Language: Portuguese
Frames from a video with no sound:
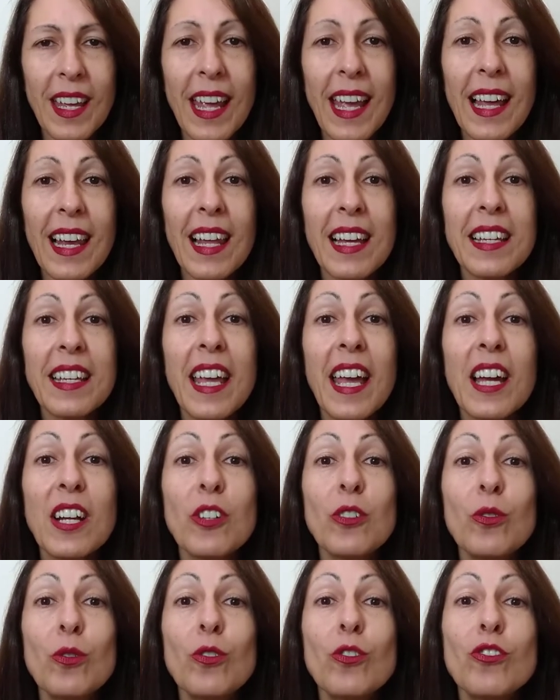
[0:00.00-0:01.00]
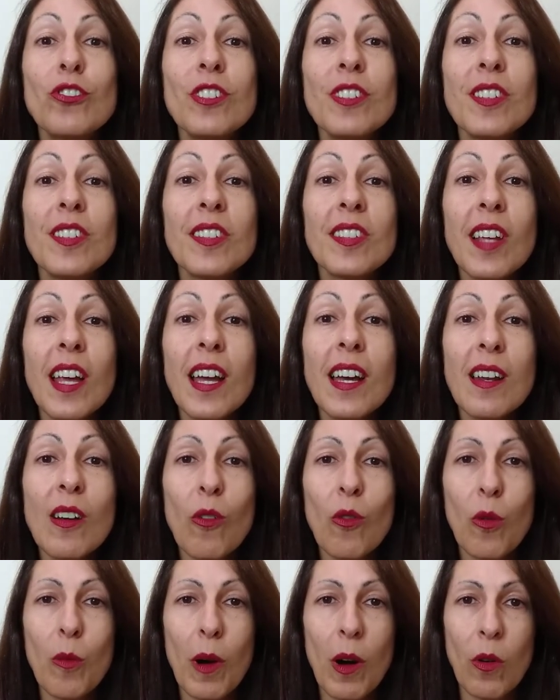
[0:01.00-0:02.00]
ela quer nos dizer
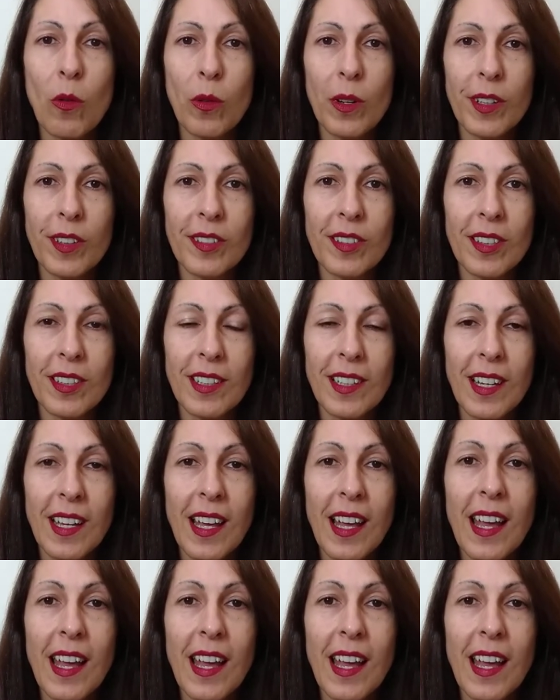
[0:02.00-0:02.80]
alguma coisa,